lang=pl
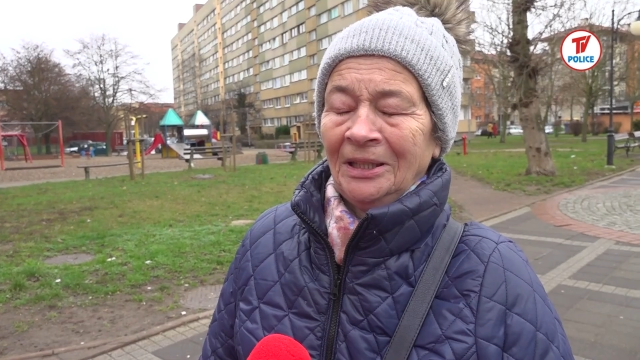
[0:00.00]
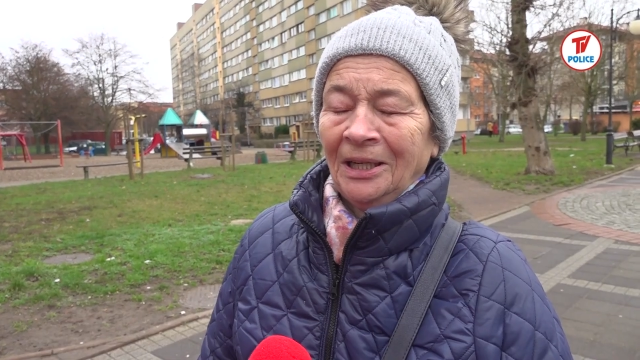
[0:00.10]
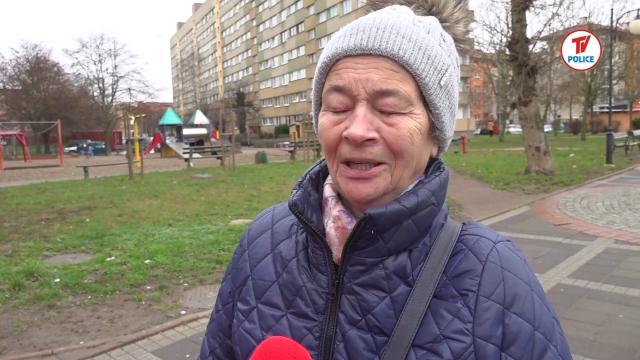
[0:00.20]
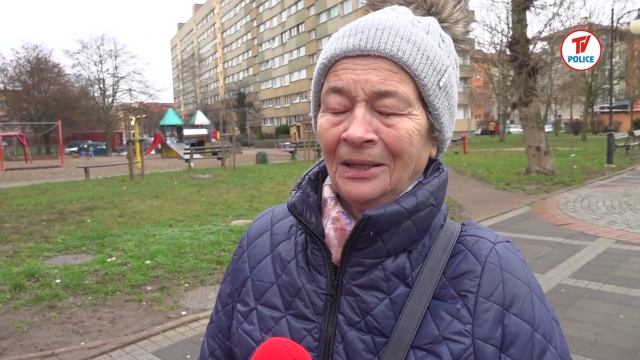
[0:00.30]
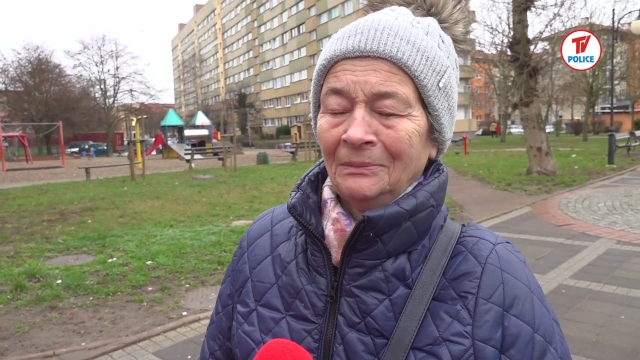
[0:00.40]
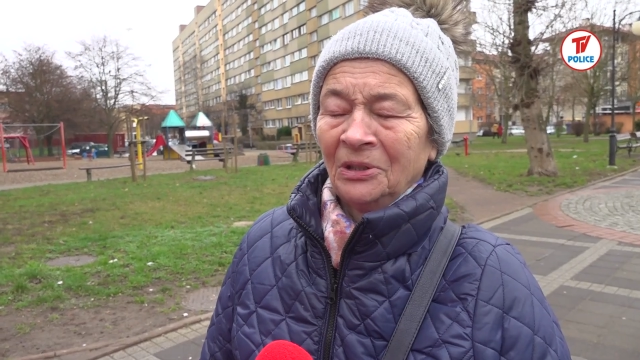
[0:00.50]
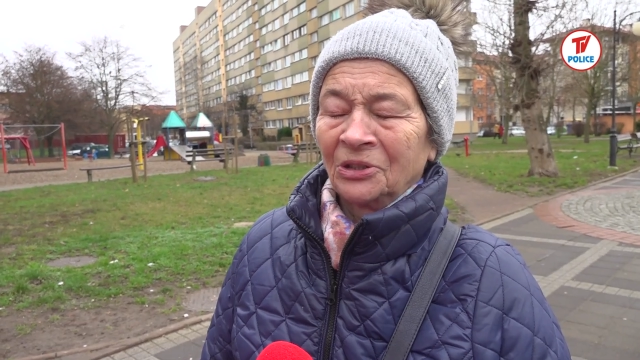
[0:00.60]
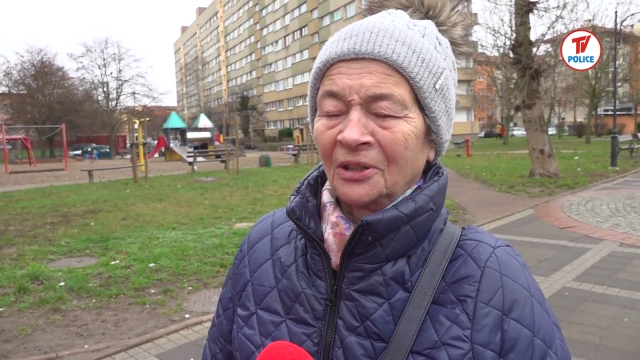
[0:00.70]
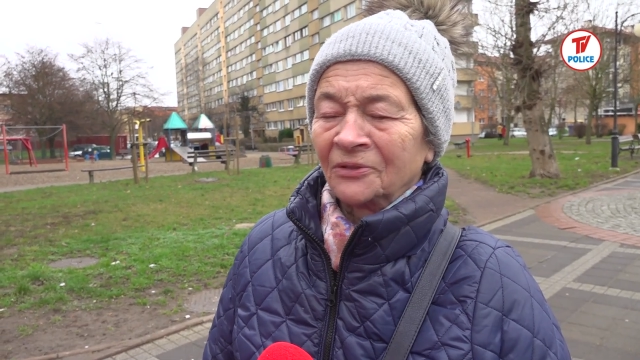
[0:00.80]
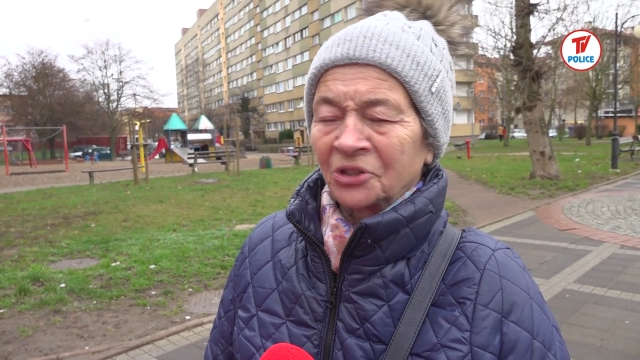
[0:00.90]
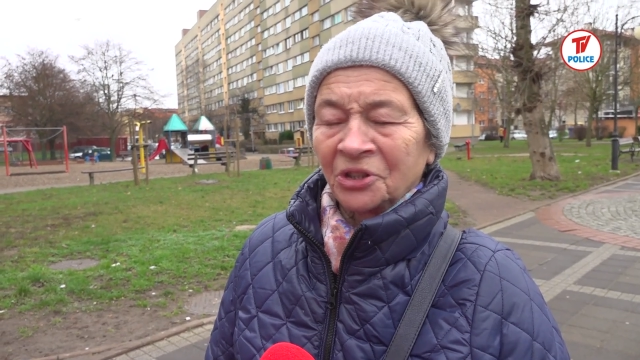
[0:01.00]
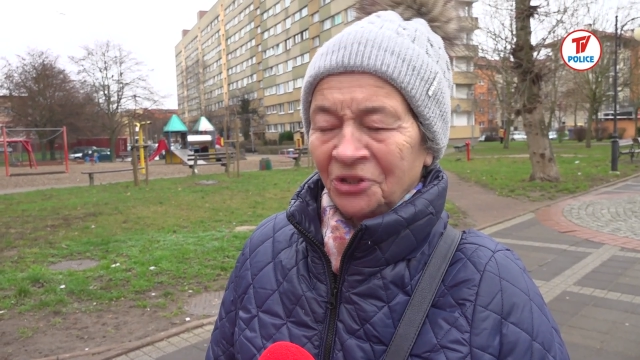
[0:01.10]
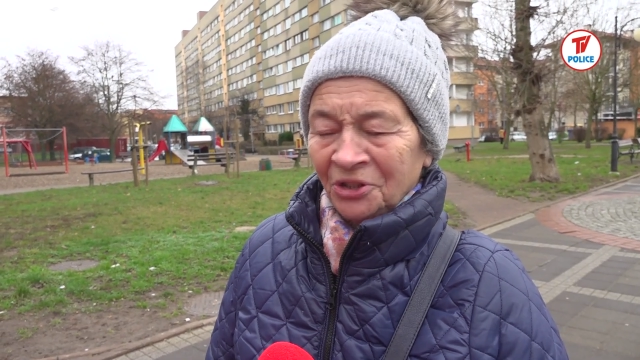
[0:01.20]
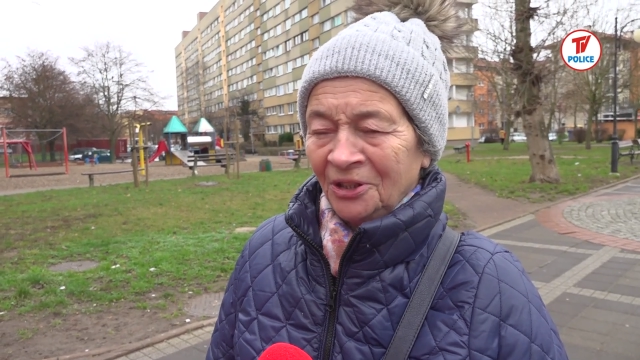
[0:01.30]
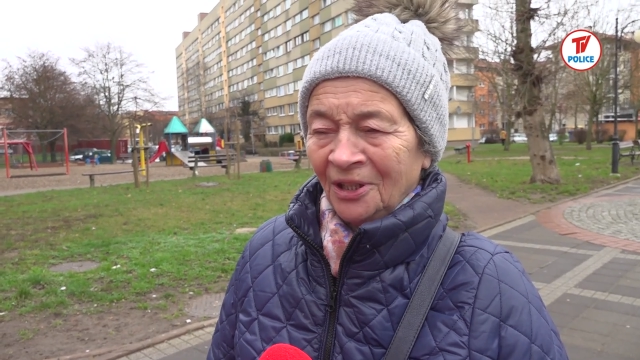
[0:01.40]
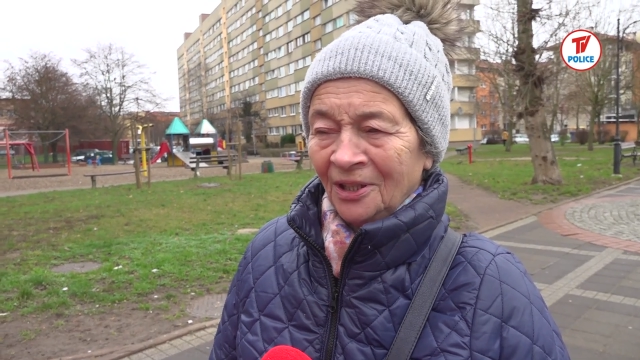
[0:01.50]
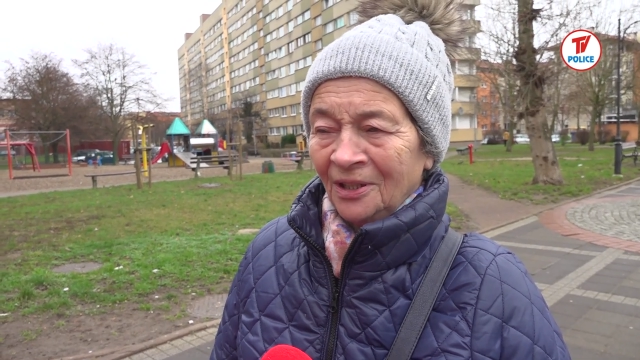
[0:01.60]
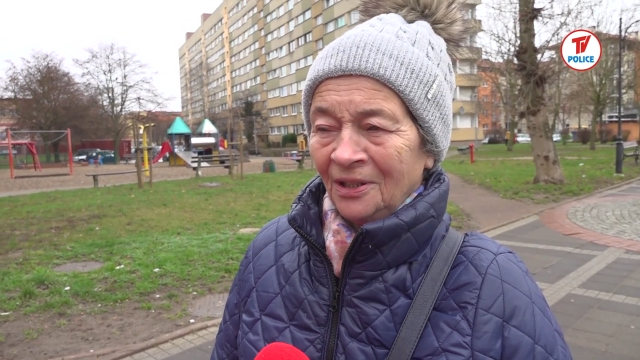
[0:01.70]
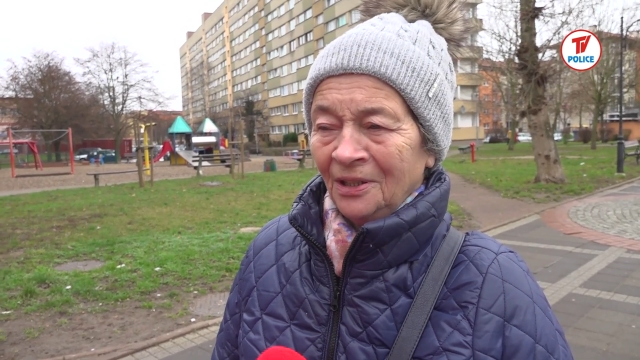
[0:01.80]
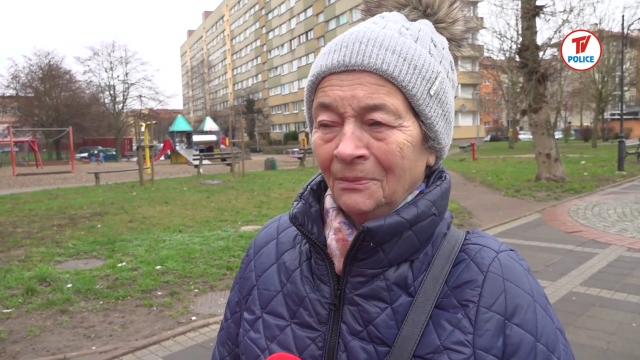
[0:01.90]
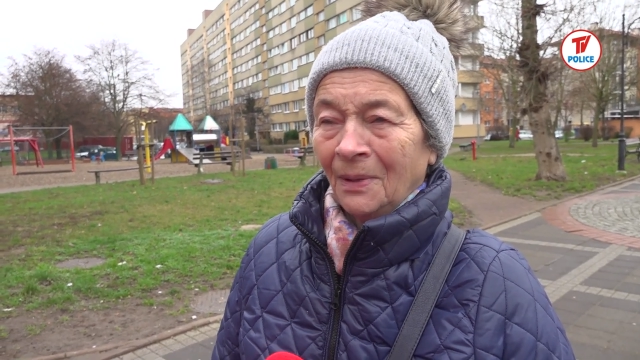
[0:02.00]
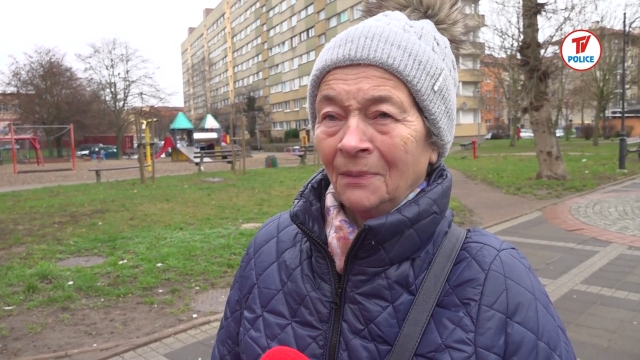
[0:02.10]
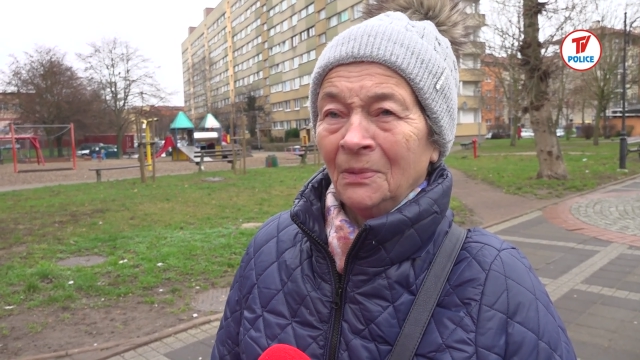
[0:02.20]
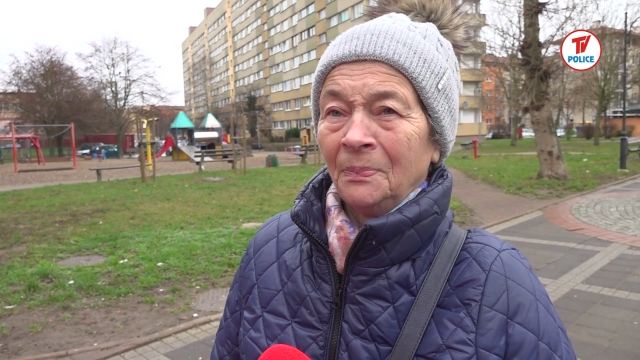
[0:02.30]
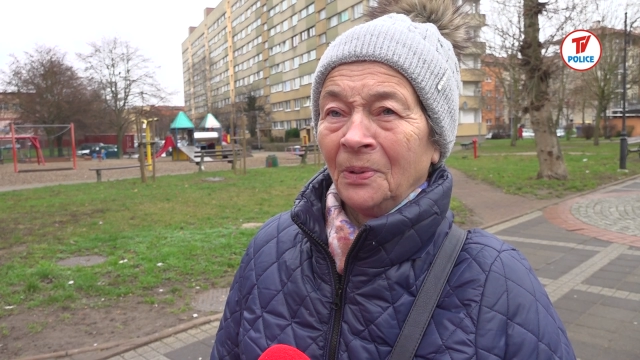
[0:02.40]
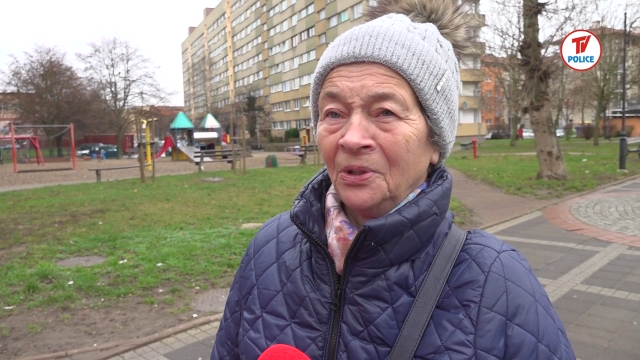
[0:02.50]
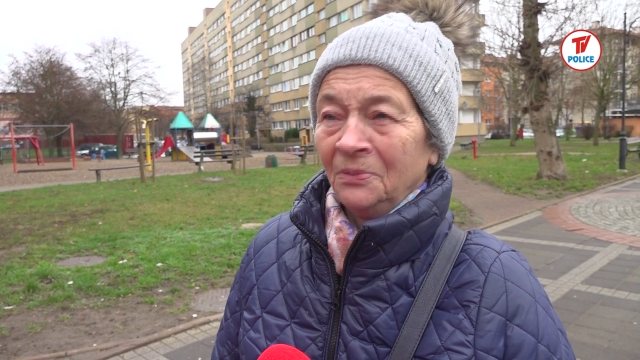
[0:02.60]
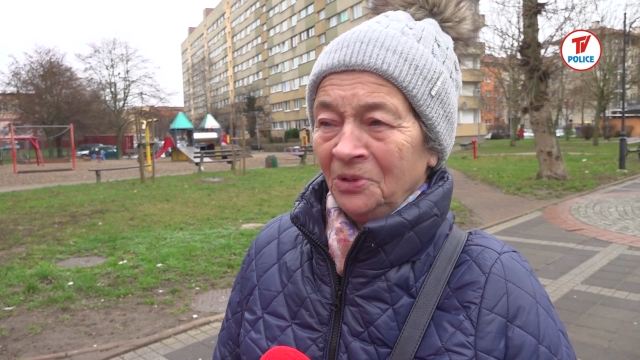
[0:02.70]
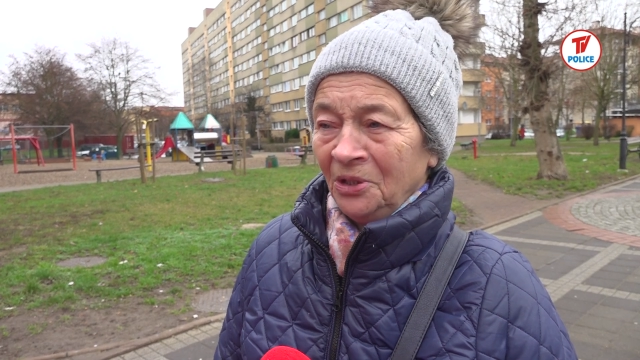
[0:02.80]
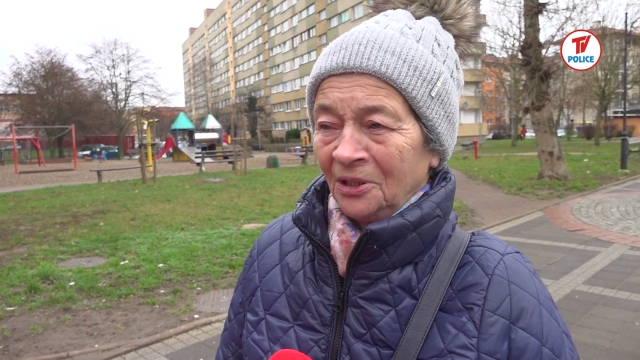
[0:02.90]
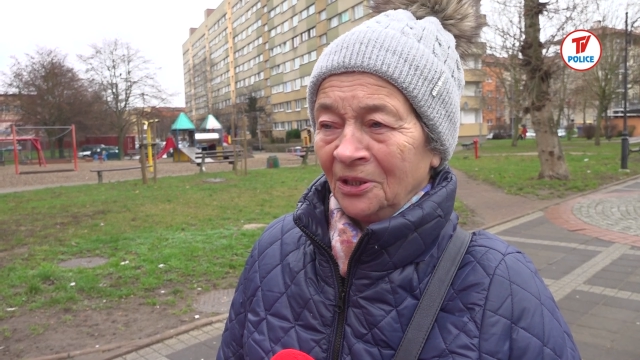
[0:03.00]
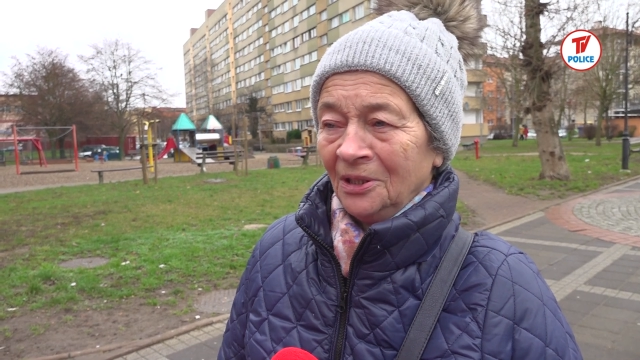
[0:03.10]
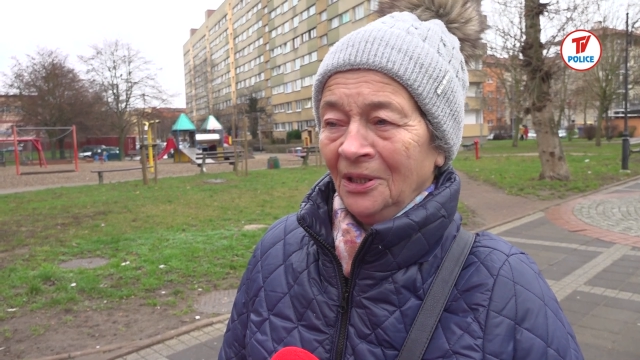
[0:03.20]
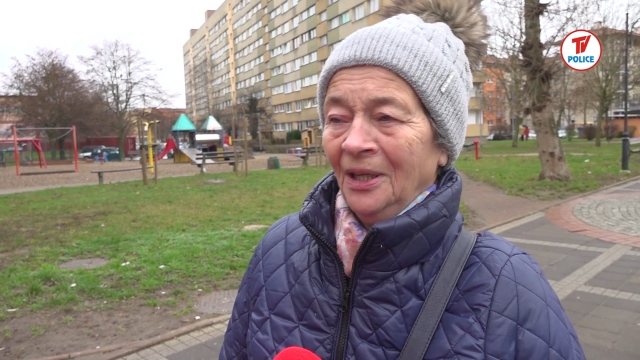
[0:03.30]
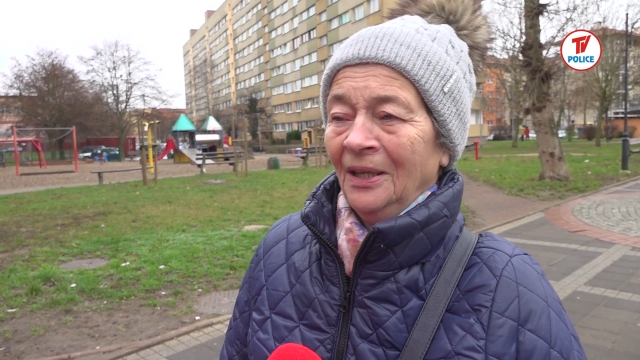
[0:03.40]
Ja mieszkam w Szczecinie i mamy pojemniki